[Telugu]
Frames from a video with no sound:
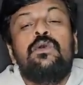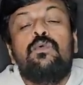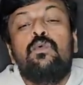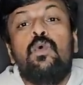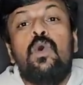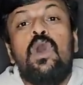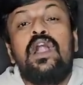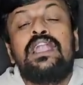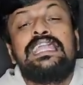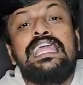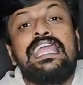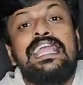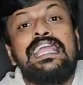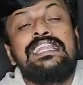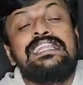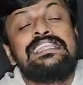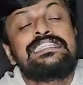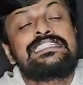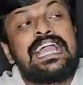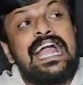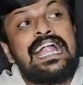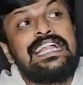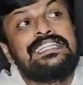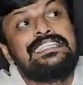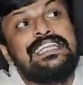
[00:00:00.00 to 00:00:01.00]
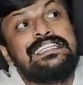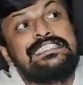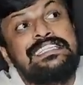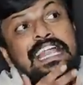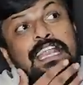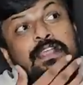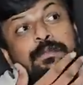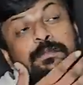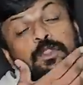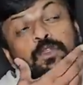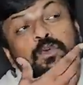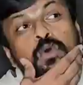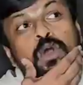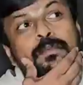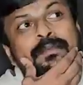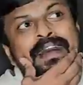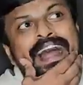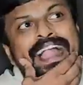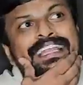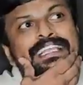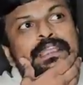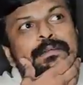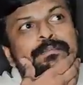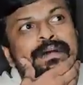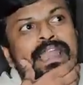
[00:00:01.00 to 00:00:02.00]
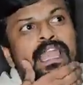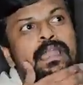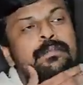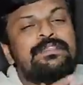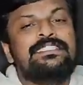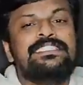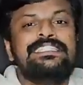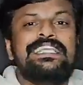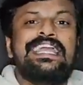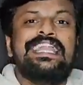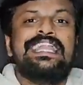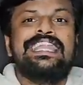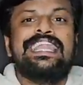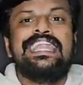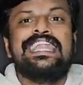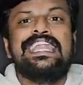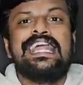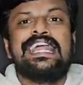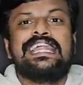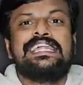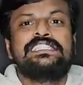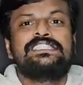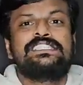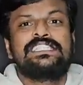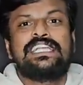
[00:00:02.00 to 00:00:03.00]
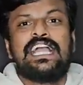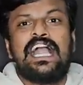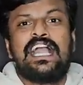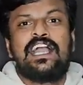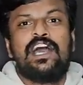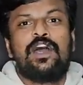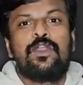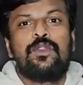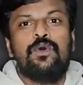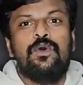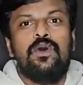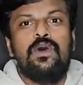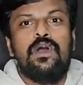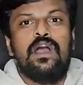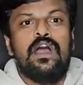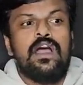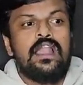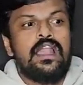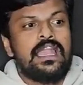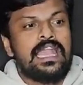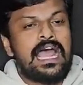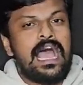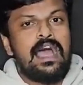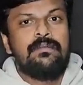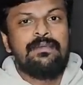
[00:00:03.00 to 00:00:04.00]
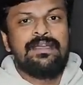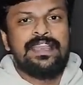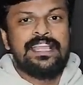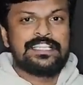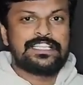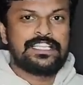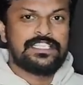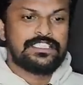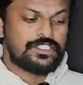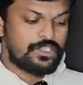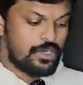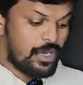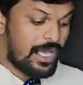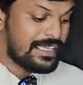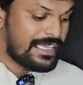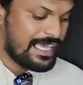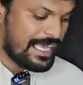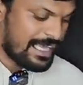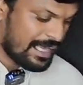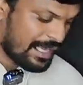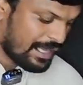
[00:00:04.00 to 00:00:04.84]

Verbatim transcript: ఓటింగ్ స్టార్ట్ చేసేదానికి ముందు ఒక మాట చెప్పాలనిపించింది నిన్న రతిక గారు నామినేషన్స్లో అదే